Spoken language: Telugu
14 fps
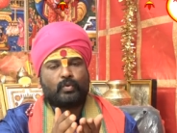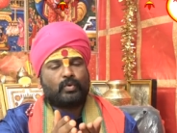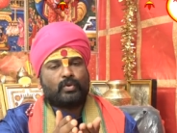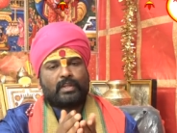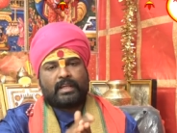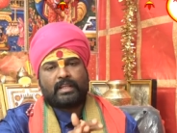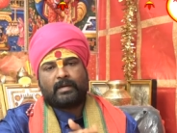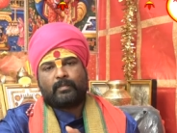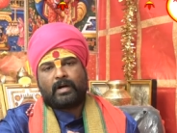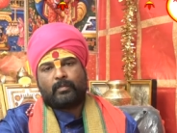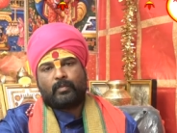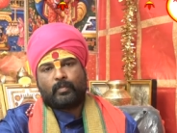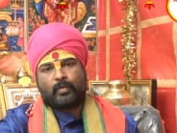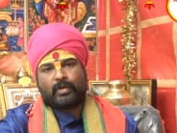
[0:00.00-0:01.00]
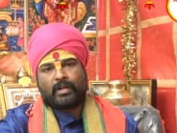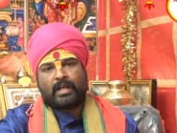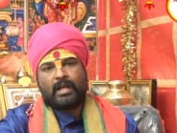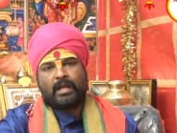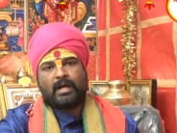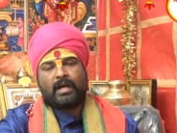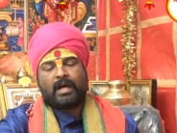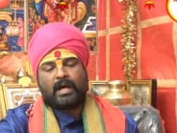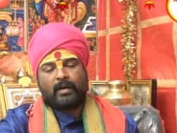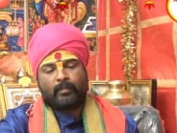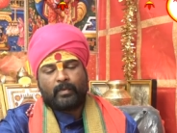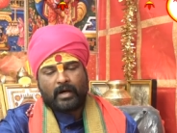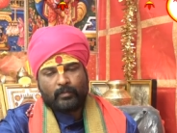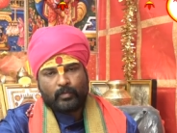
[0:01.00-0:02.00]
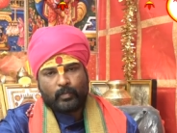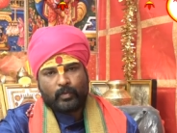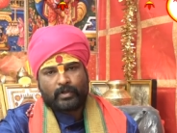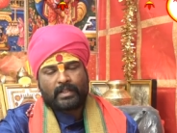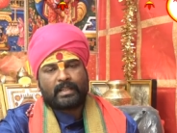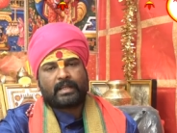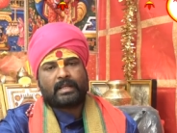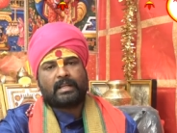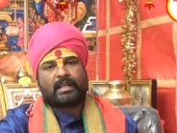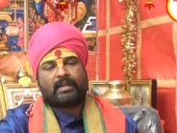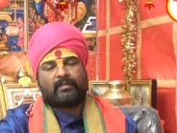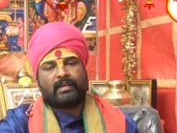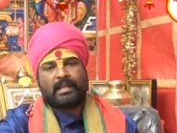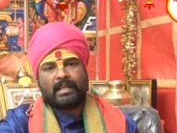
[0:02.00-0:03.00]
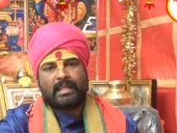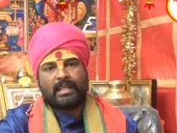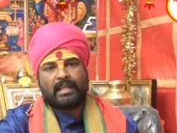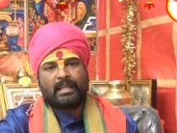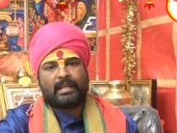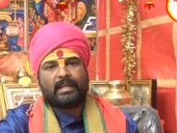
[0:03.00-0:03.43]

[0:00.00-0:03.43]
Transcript: ఉంటుంది కదా పాము పుట్ట ఆ పాము పుట్ట దగ్గరికి వెళ్ళి